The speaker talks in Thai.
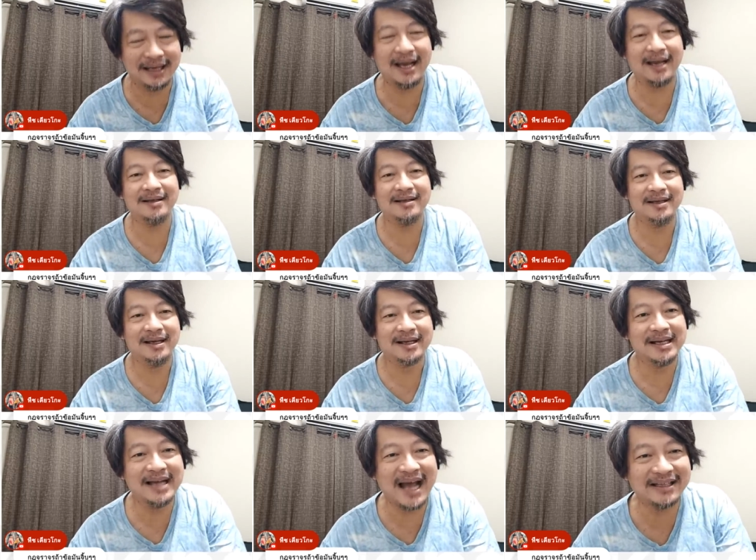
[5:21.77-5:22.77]
อ่ะ
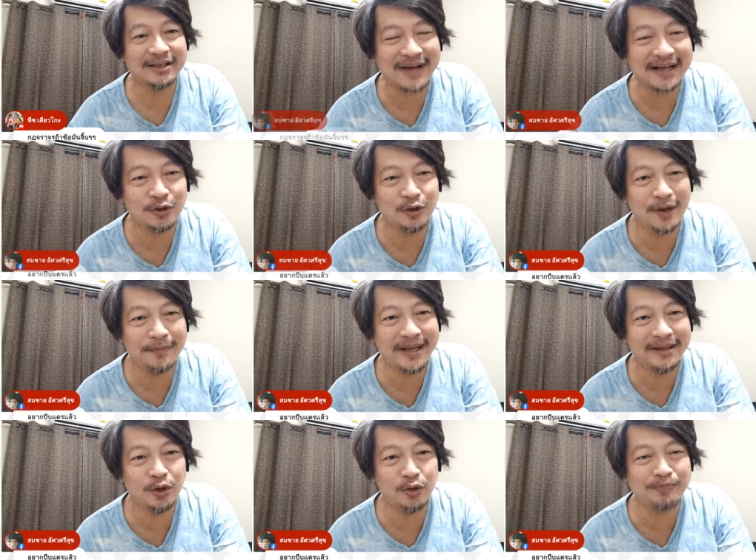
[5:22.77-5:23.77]
คืออาจจะฟังดูแล้วไม่
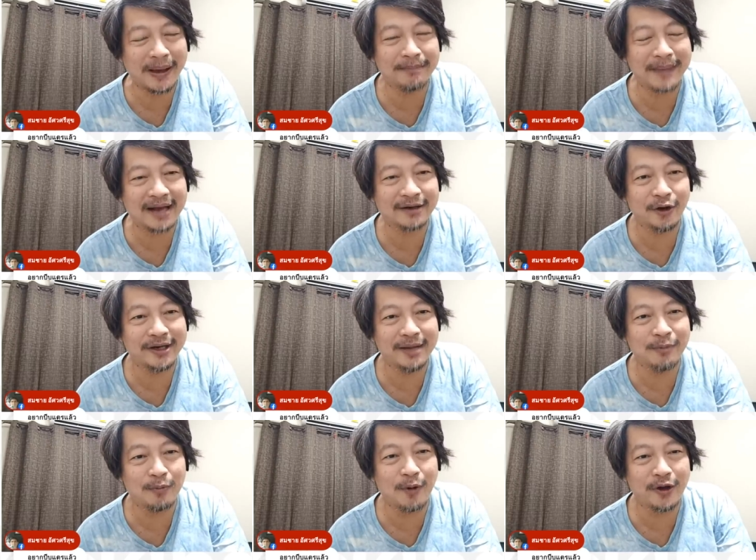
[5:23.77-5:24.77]
ดูแปลกๆหน่อยนะ
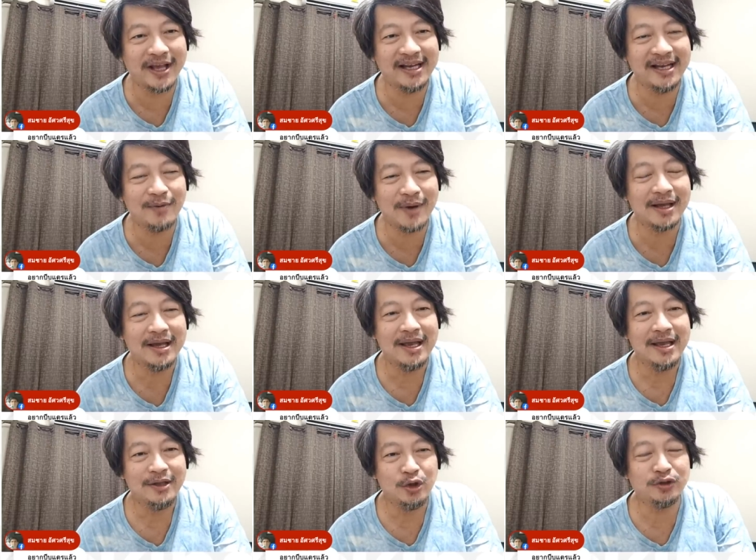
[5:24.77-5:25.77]
ผมขออนุญาตเรียกว่า
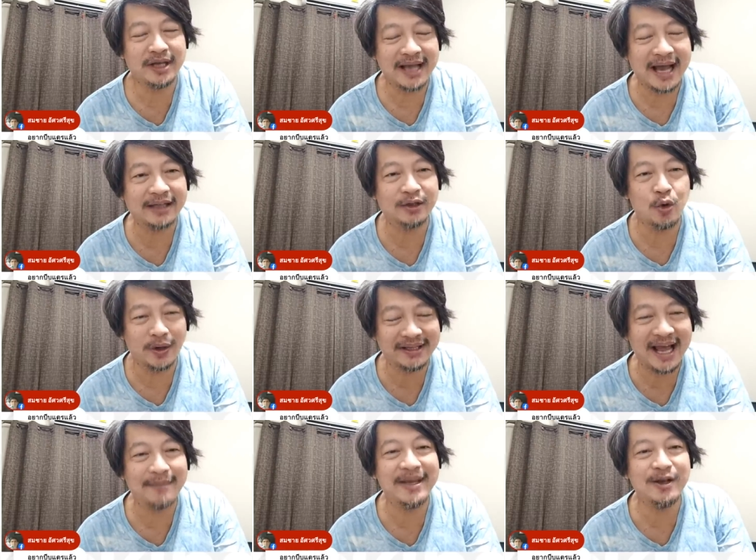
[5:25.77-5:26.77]
ยุทธการกวน
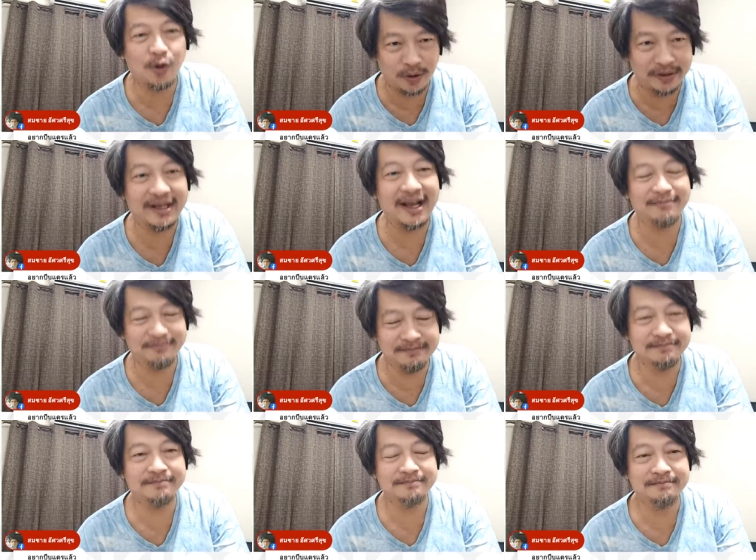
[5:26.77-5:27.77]
น้ำให้ขุนครับ
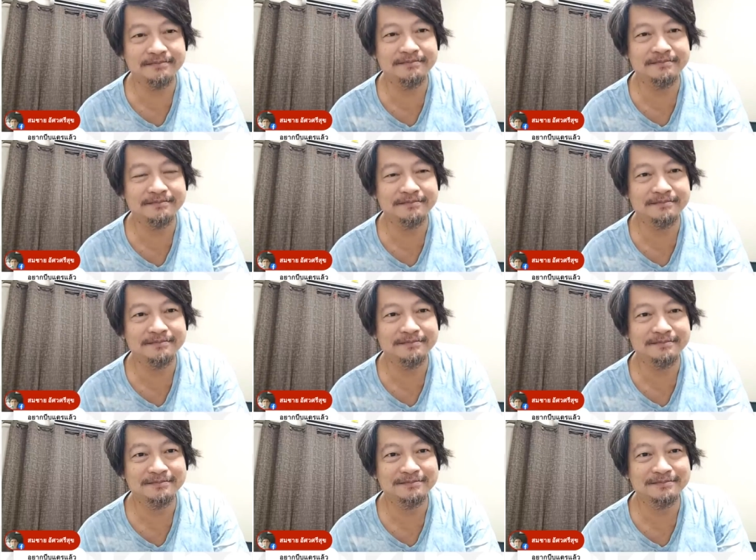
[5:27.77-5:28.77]
อืม
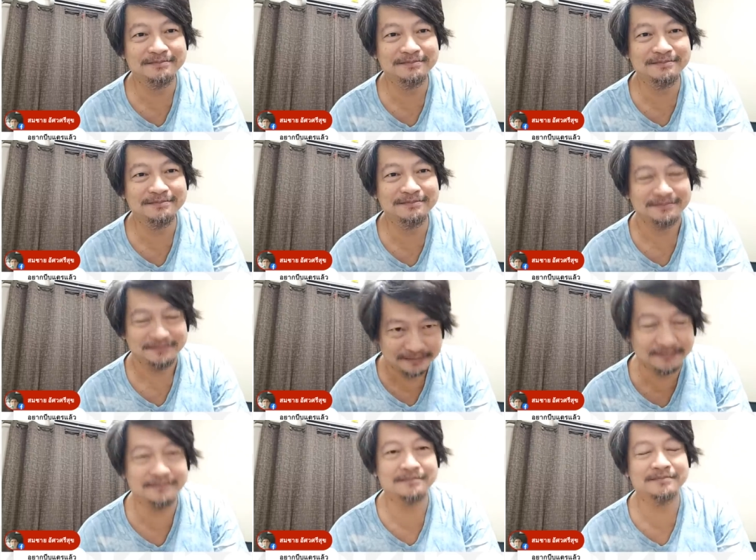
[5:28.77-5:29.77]
อืม
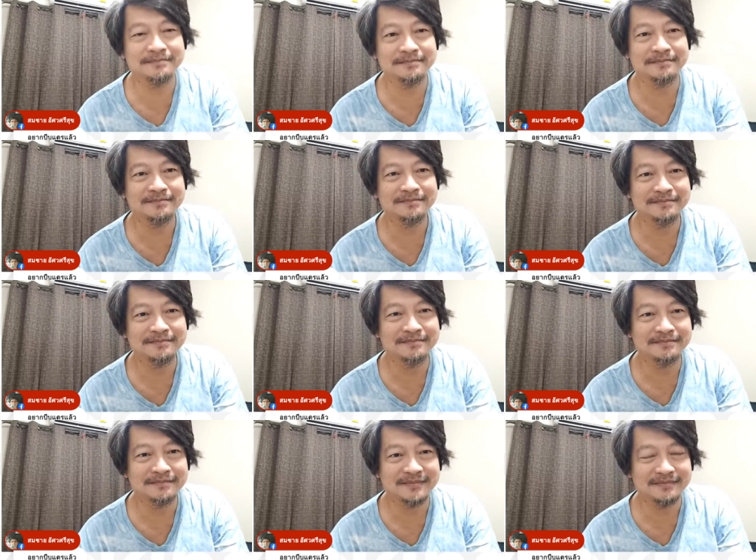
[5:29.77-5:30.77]
อืมอ่า
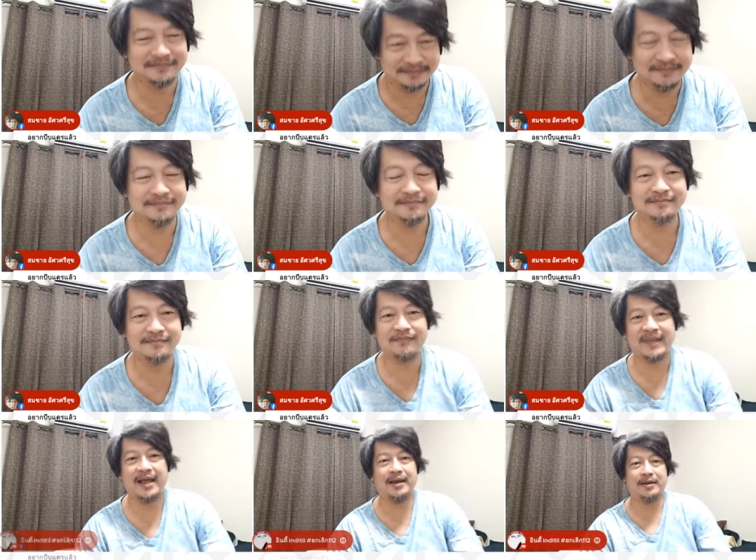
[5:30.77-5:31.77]
ฮะ ก็
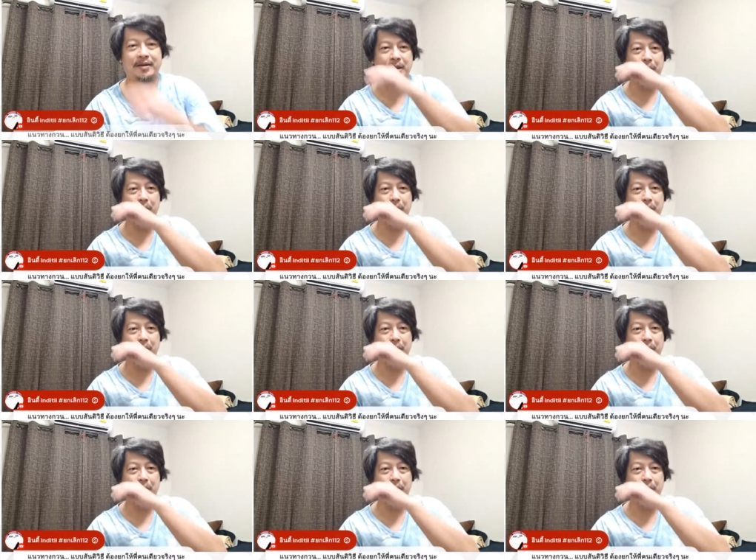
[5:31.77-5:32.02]
คือไม่ให